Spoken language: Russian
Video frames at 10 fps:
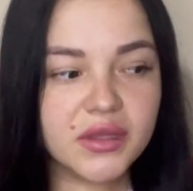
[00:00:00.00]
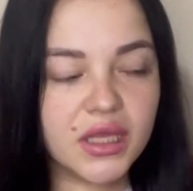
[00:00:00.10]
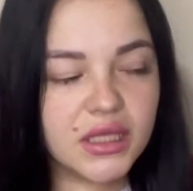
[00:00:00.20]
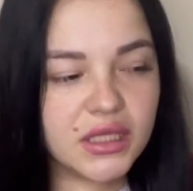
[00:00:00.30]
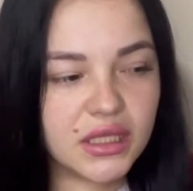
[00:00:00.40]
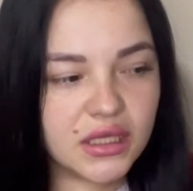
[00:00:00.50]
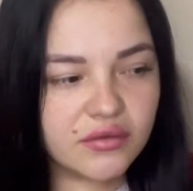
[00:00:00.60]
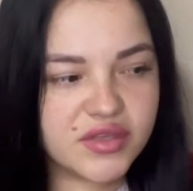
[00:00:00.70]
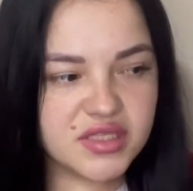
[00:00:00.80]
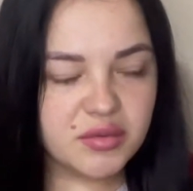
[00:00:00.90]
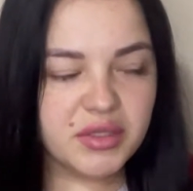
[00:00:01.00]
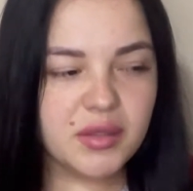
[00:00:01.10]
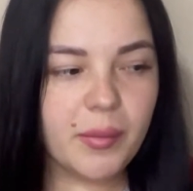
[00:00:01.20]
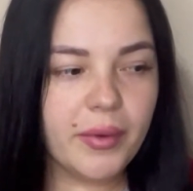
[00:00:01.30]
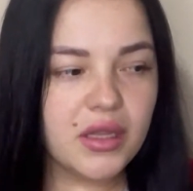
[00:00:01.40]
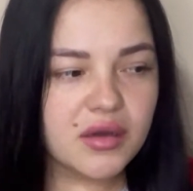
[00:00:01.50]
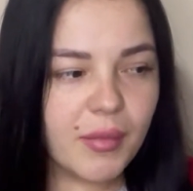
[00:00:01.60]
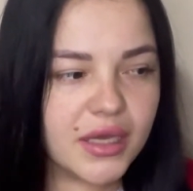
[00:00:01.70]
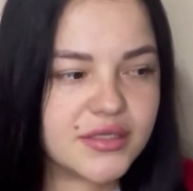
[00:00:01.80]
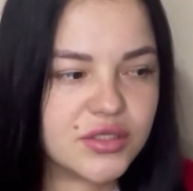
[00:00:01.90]
и в один момент я попала к
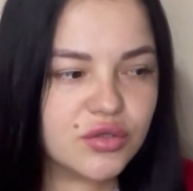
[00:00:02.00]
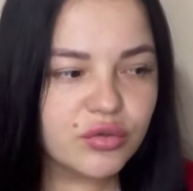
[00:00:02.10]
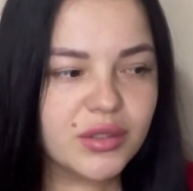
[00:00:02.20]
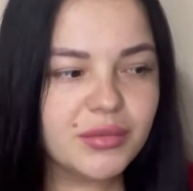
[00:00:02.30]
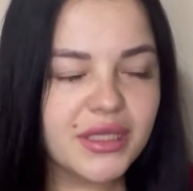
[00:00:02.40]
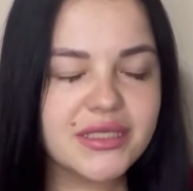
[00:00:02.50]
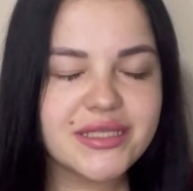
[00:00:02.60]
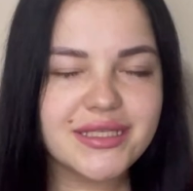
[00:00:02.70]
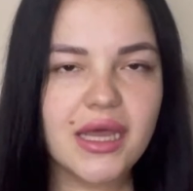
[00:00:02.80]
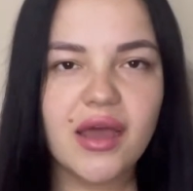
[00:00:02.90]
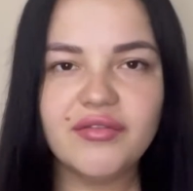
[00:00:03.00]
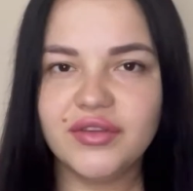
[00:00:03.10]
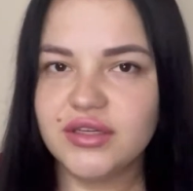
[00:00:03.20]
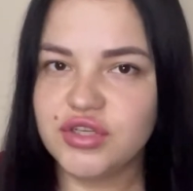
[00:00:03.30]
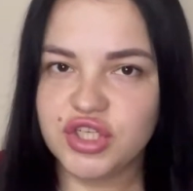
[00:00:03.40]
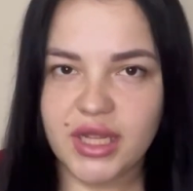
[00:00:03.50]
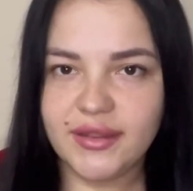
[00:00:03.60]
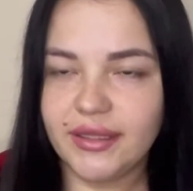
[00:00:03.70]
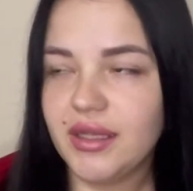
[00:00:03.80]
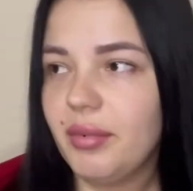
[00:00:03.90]
мастеру, и мне
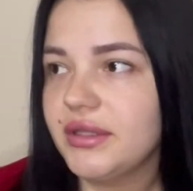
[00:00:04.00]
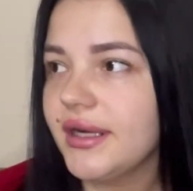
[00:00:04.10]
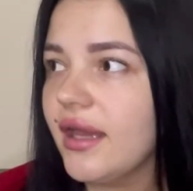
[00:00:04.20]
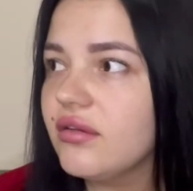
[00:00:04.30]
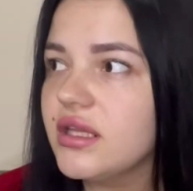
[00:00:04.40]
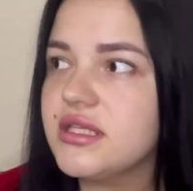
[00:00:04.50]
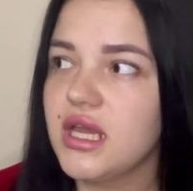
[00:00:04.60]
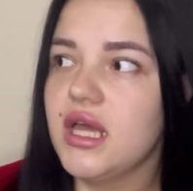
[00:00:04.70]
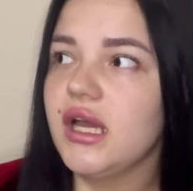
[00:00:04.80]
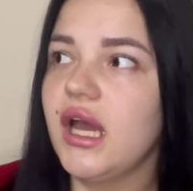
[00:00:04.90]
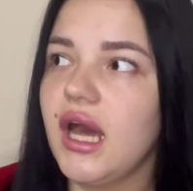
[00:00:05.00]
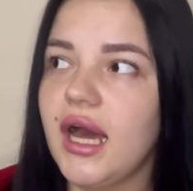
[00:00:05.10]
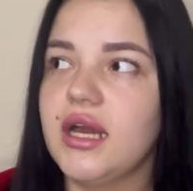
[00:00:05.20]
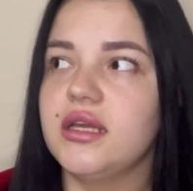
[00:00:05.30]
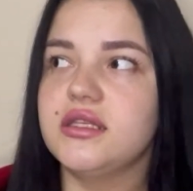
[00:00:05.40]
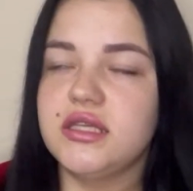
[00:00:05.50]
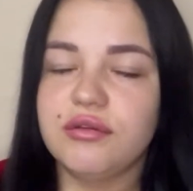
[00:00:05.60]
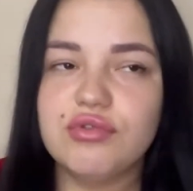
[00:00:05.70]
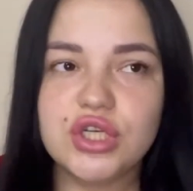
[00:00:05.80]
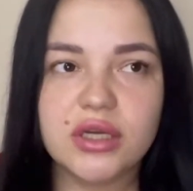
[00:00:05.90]
совершенно не понравилось как
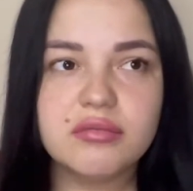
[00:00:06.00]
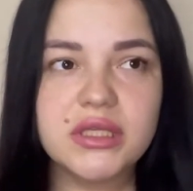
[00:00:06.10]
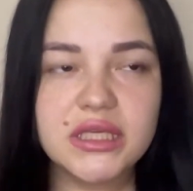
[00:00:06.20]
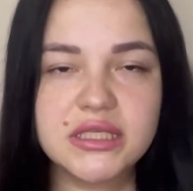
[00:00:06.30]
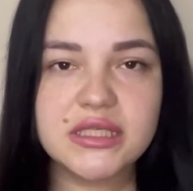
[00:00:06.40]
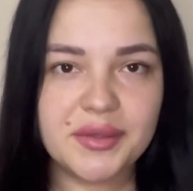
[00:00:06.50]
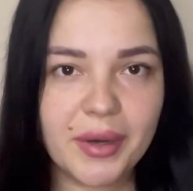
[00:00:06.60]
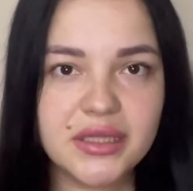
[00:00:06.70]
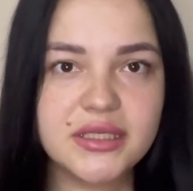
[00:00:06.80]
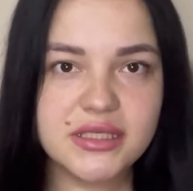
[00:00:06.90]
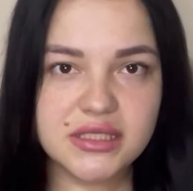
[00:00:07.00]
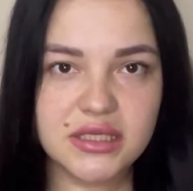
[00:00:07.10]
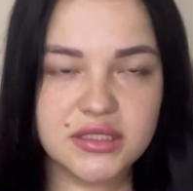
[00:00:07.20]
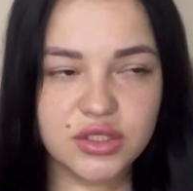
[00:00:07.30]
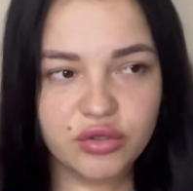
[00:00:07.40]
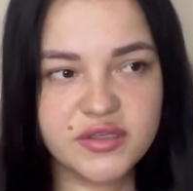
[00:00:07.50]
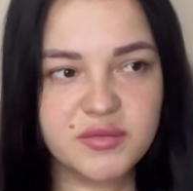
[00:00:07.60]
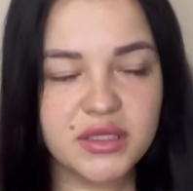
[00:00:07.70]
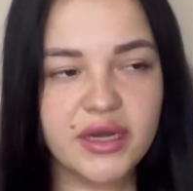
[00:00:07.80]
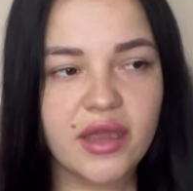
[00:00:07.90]
девушка мне снимала ресницы. То есть
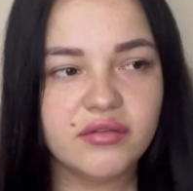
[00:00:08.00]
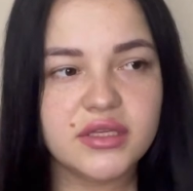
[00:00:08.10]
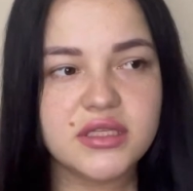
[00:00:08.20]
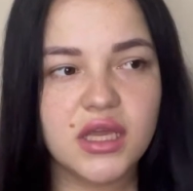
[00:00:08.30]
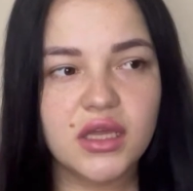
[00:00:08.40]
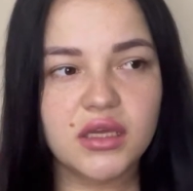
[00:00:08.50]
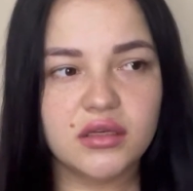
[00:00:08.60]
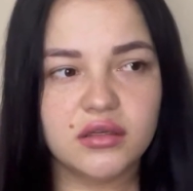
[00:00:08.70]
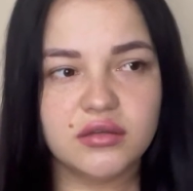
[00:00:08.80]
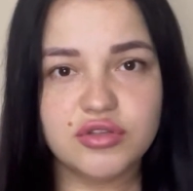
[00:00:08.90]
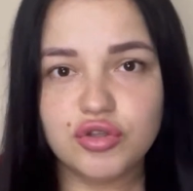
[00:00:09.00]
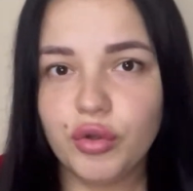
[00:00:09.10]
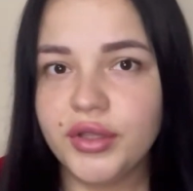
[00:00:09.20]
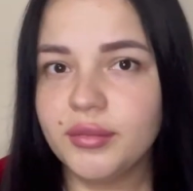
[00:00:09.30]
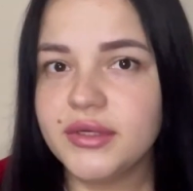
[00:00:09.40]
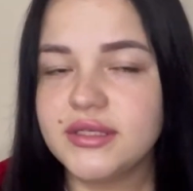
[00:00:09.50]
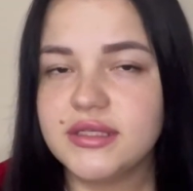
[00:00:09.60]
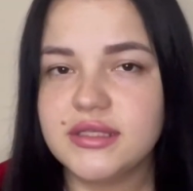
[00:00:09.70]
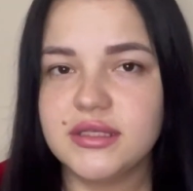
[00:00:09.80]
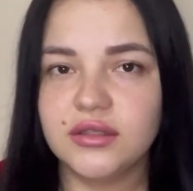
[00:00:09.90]
мне нравилась э,
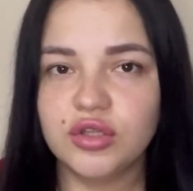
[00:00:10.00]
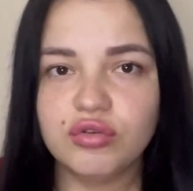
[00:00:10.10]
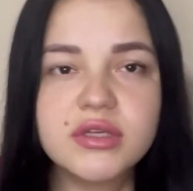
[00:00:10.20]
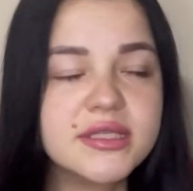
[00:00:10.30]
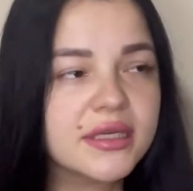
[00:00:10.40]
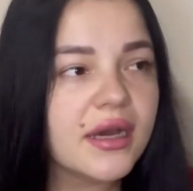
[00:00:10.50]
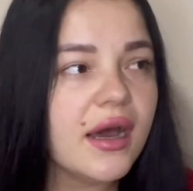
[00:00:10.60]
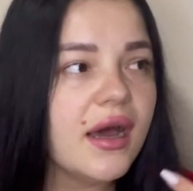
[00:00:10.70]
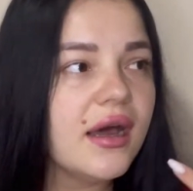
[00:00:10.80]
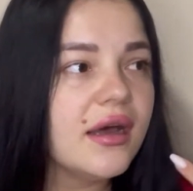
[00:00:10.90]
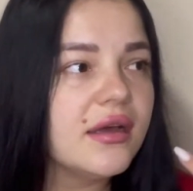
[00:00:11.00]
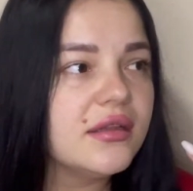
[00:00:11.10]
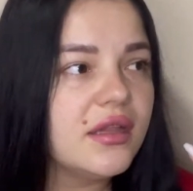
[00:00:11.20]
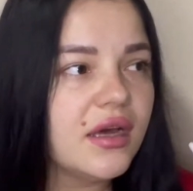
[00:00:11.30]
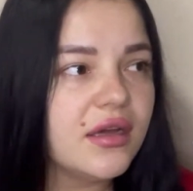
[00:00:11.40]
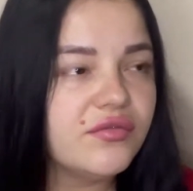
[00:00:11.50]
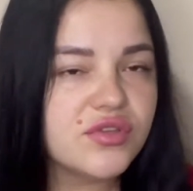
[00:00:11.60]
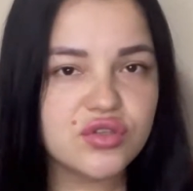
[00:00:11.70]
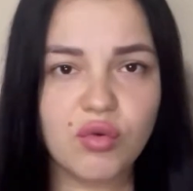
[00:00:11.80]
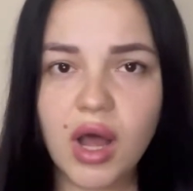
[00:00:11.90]
стоимость, носка, да,
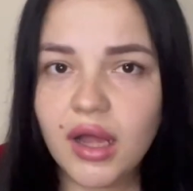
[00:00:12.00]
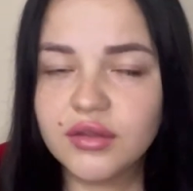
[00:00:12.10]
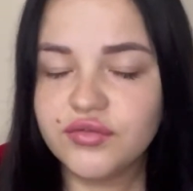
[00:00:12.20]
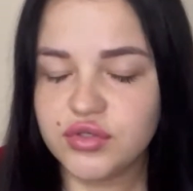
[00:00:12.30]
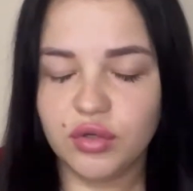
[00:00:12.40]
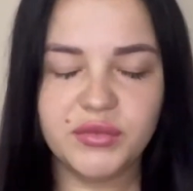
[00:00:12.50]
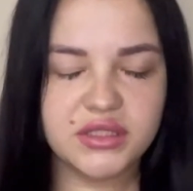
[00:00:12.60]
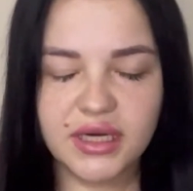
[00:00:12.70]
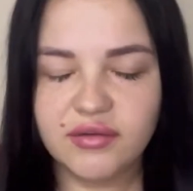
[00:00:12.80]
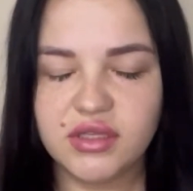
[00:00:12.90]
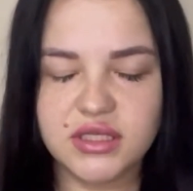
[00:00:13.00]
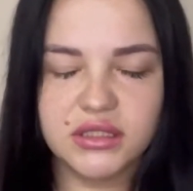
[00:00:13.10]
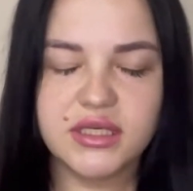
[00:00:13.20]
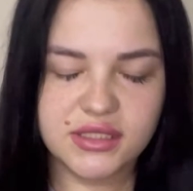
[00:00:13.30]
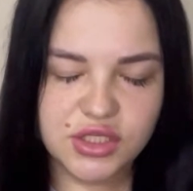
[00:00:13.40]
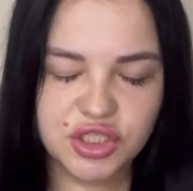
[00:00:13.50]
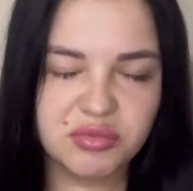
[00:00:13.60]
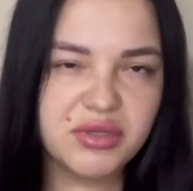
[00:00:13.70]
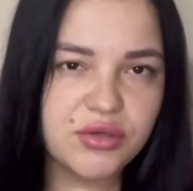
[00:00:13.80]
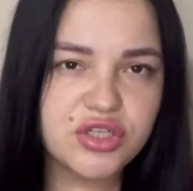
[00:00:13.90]
визуал, все мне нравилось, когда реснички
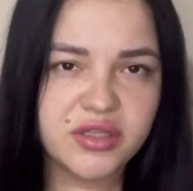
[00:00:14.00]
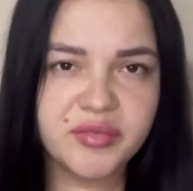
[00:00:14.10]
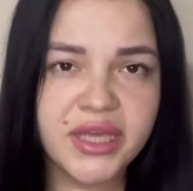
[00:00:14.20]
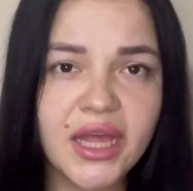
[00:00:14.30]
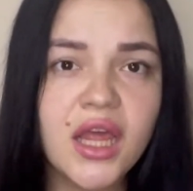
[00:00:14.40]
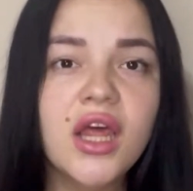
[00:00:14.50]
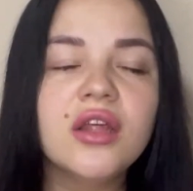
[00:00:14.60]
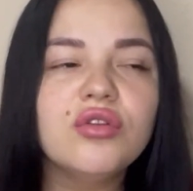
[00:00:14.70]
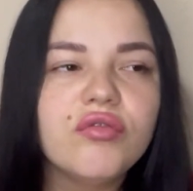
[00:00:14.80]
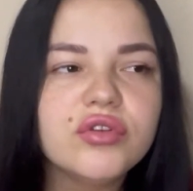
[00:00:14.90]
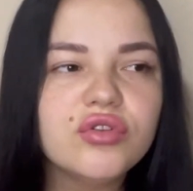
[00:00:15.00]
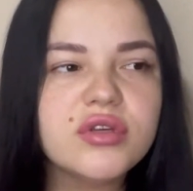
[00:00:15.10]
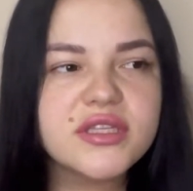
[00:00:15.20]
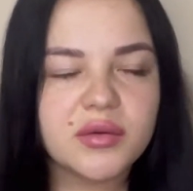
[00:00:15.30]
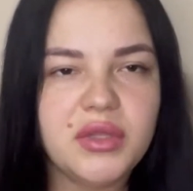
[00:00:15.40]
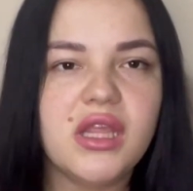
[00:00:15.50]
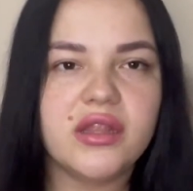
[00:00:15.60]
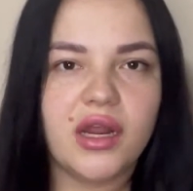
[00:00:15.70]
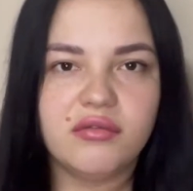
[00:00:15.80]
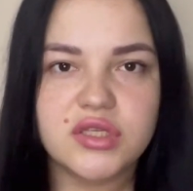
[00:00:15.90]
были уже на мне, но вот носка мне не
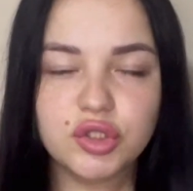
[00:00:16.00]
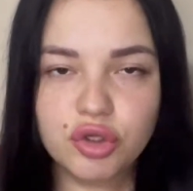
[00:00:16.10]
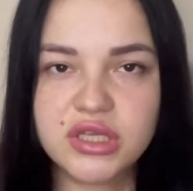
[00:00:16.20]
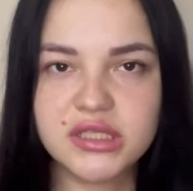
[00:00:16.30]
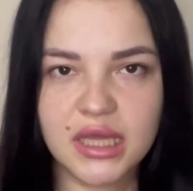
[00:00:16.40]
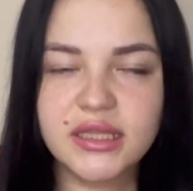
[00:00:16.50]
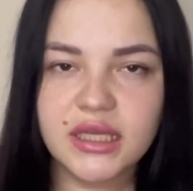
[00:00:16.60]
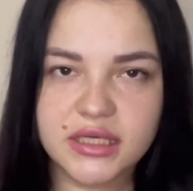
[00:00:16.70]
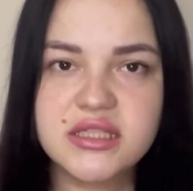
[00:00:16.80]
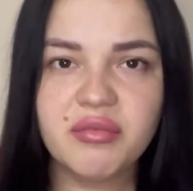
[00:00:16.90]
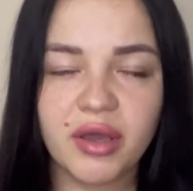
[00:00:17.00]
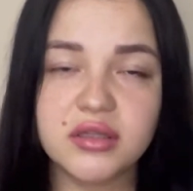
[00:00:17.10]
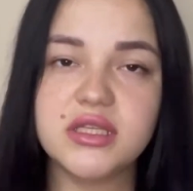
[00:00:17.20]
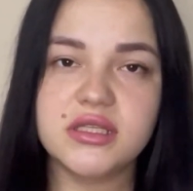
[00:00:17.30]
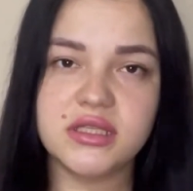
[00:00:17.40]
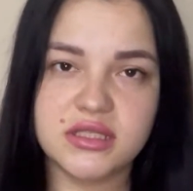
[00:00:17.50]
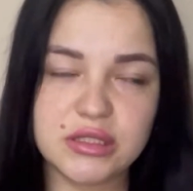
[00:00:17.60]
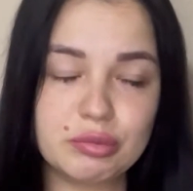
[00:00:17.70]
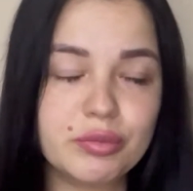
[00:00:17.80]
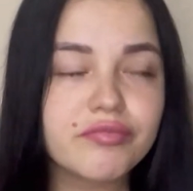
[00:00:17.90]
нравилась. Кто не знает, как снимают
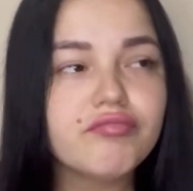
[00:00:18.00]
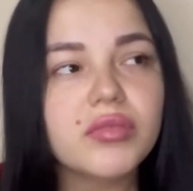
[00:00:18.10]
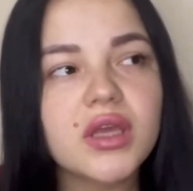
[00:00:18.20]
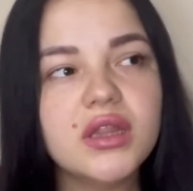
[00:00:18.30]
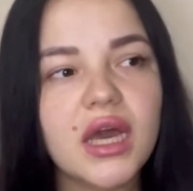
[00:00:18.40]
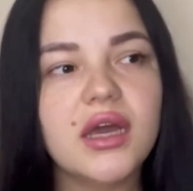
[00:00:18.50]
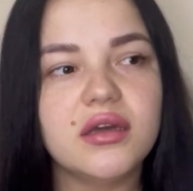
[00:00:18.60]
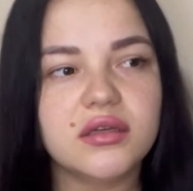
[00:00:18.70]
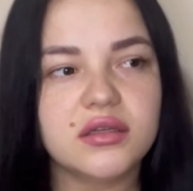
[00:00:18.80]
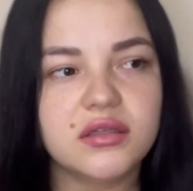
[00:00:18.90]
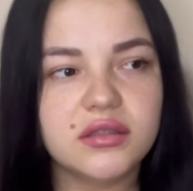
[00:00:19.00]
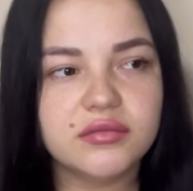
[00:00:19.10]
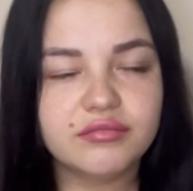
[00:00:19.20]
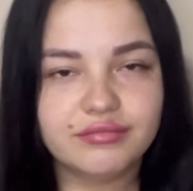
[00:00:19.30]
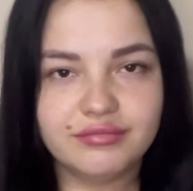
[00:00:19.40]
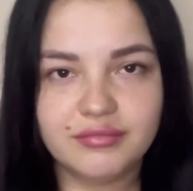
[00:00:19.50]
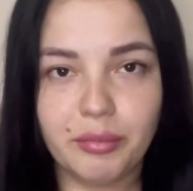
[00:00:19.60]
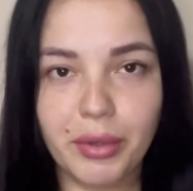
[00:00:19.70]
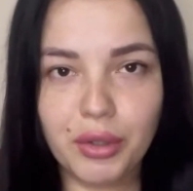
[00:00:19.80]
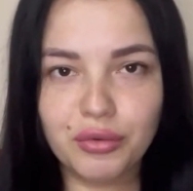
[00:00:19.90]
ресницы, на э,
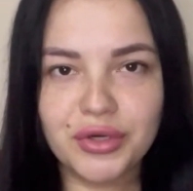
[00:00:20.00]
БУ